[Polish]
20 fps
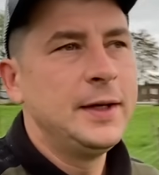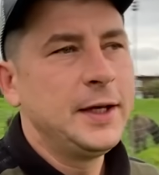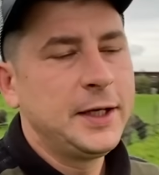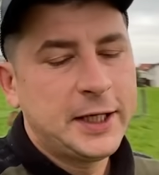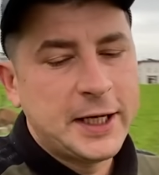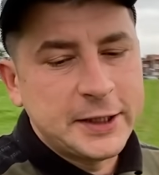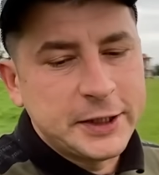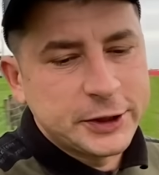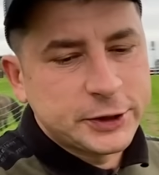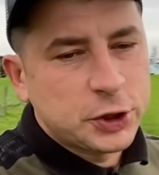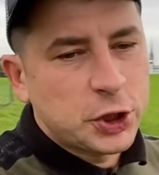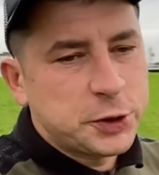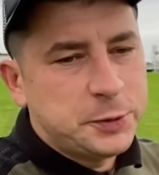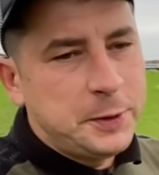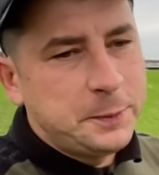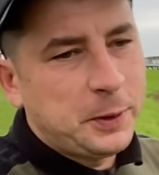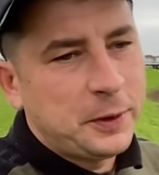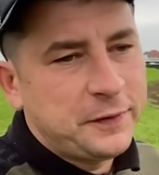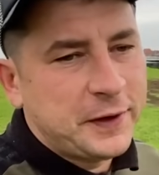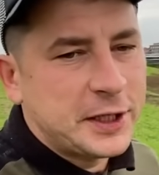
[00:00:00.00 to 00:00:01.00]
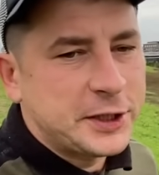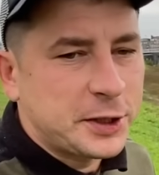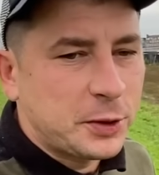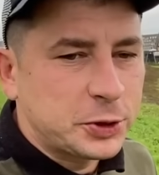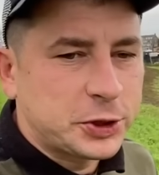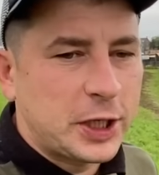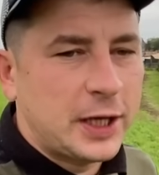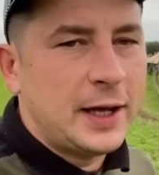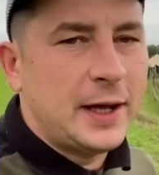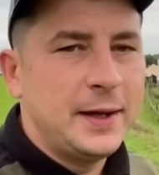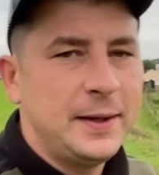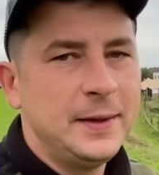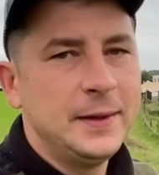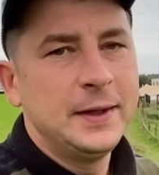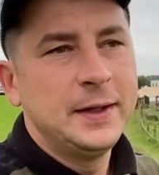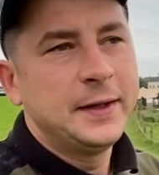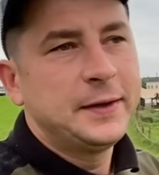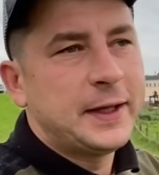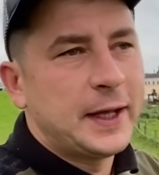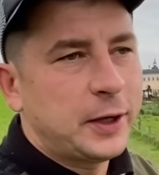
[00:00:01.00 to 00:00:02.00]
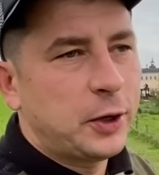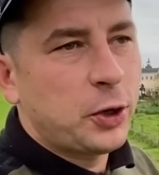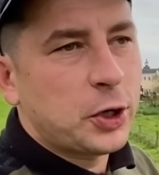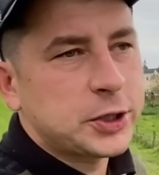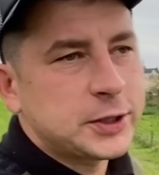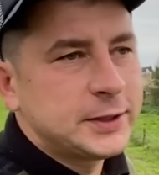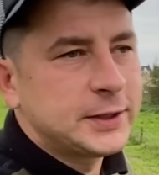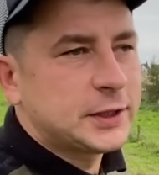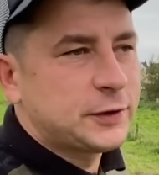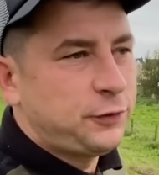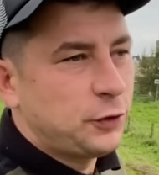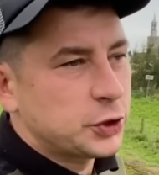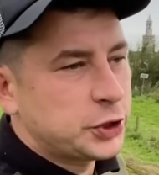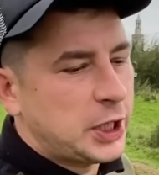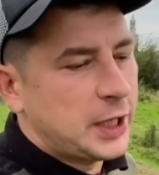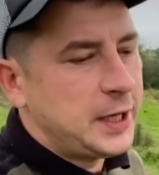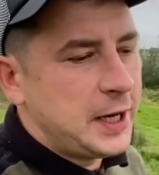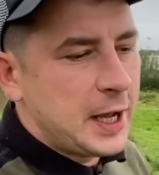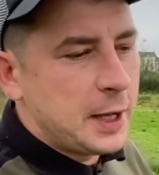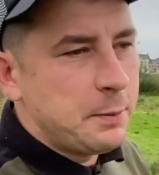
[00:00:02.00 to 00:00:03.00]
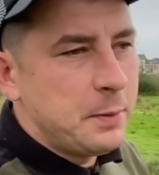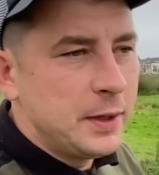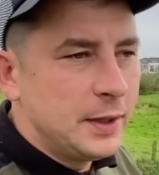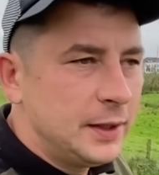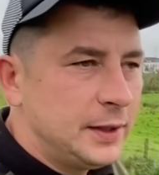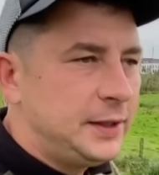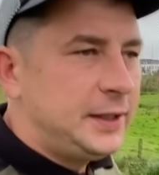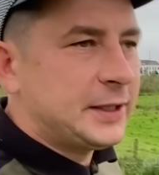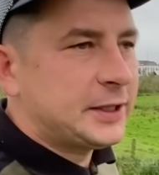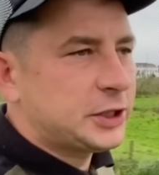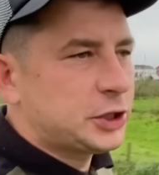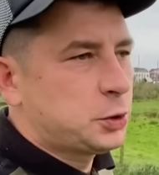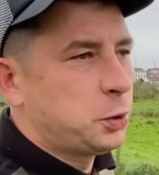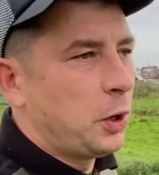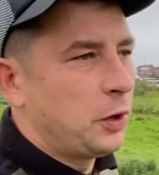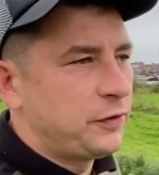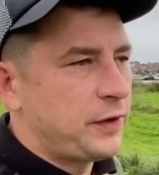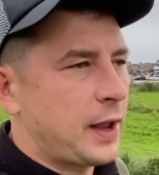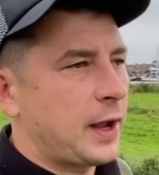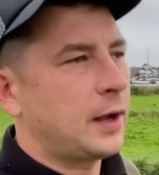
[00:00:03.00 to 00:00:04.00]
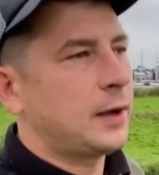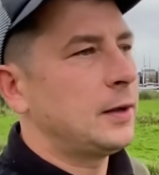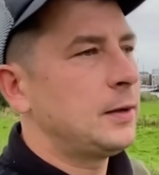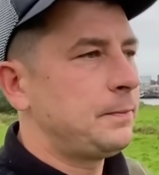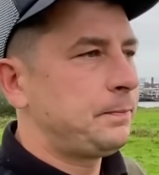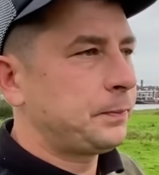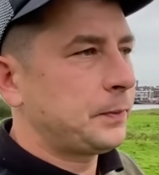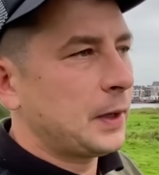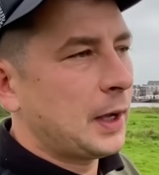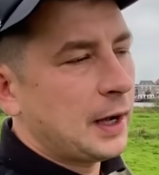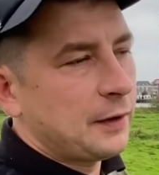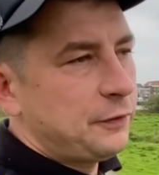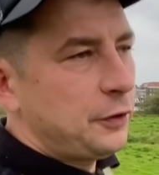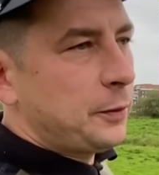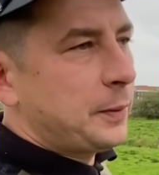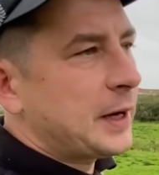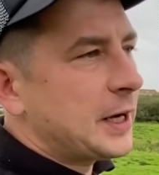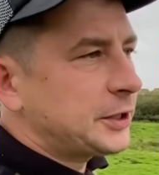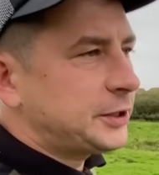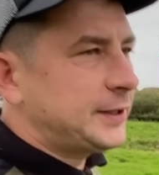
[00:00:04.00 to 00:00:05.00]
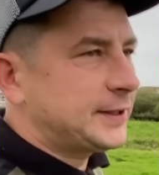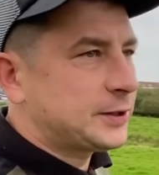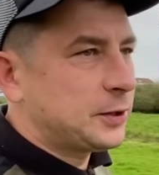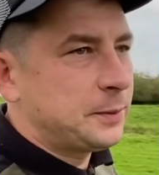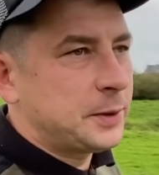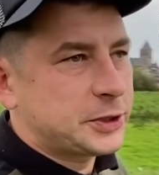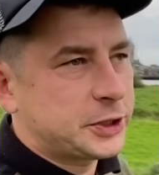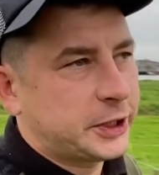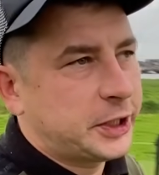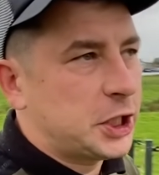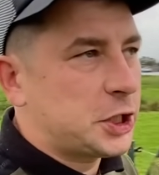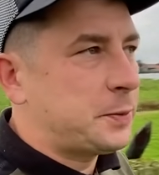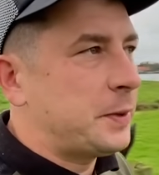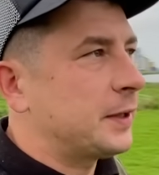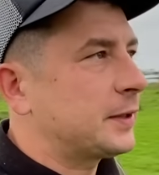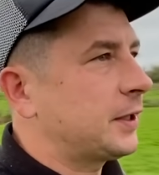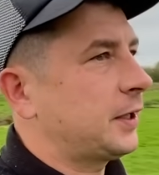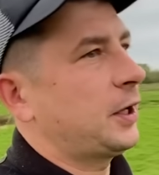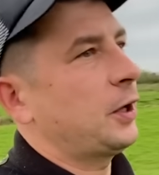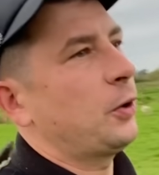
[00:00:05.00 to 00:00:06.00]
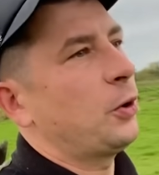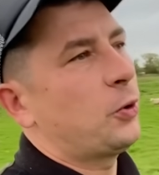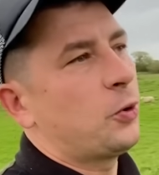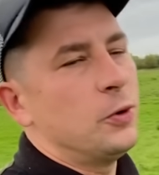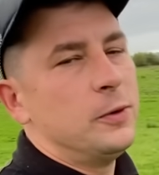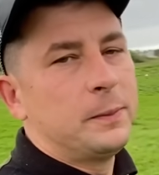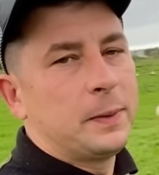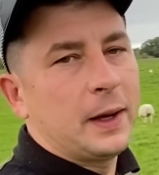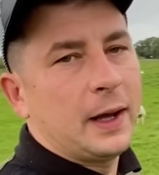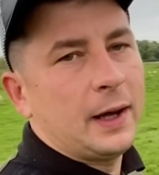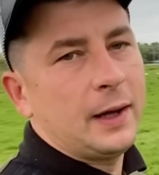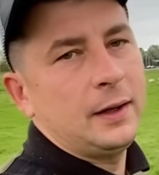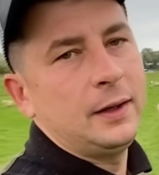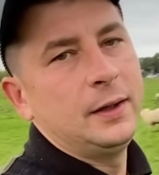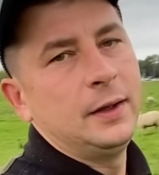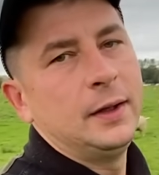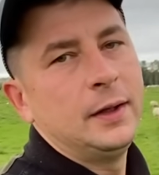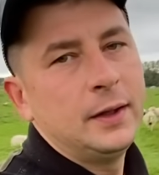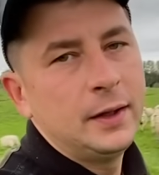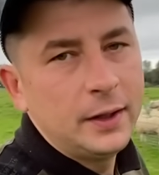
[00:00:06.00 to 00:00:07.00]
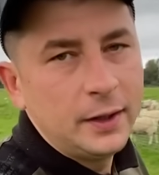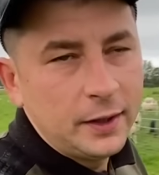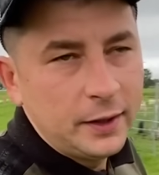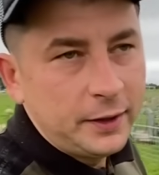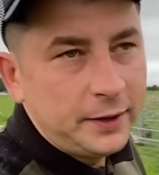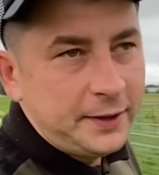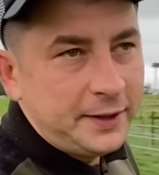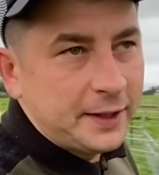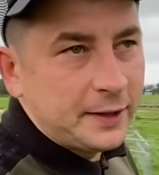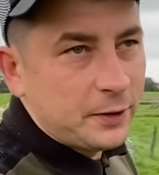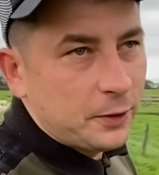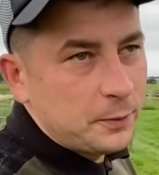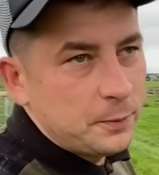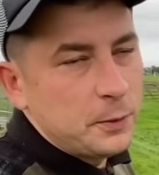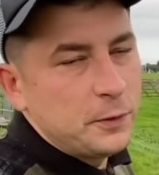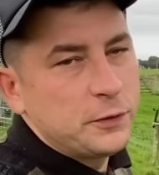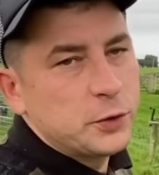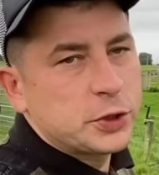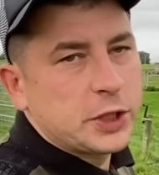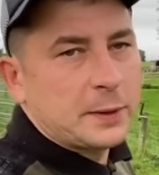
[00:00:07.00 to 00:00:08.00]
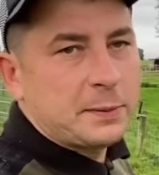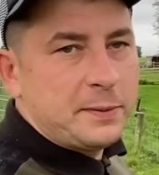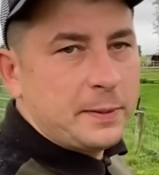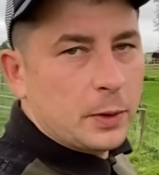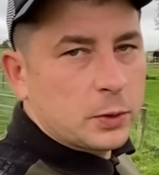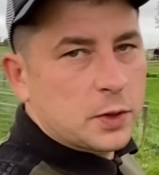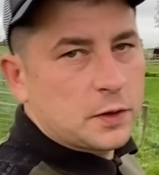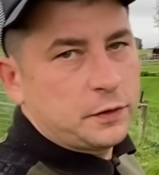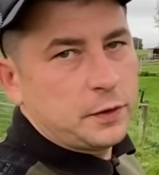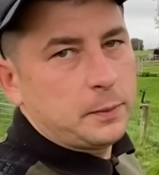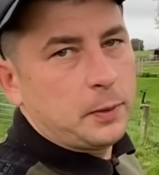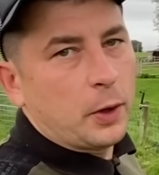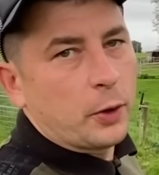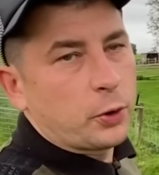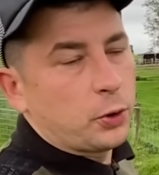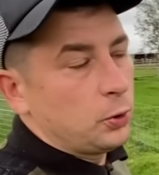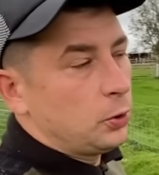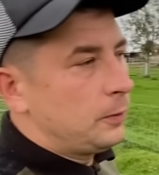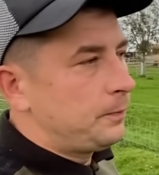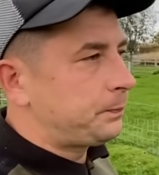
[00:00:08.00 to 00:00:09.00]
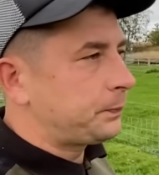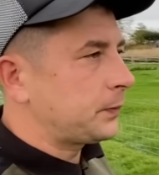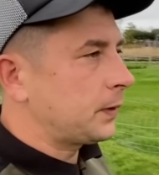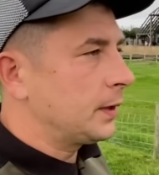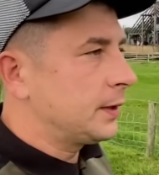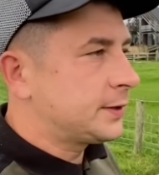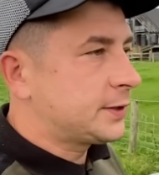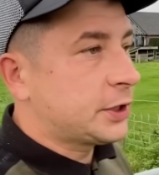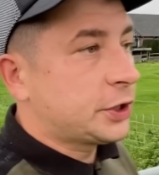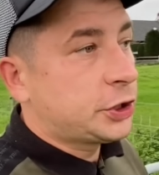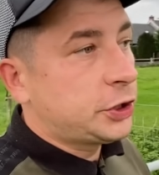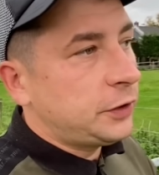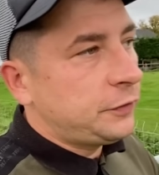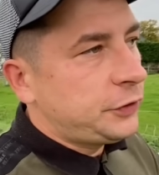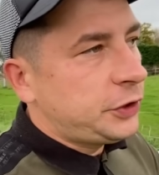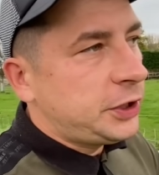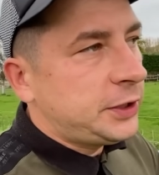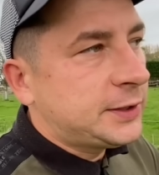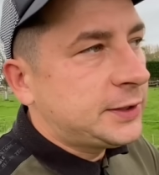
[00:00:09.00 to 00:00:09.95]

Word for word: Kiedyś ktoś mi powiedział, że najgorszym stworzeniem jest człowiek. A wyobraźcie sobie, że kiedyś miałem takiego kumpla, i on mówił, że jakby miał do wyboru skrzywdzić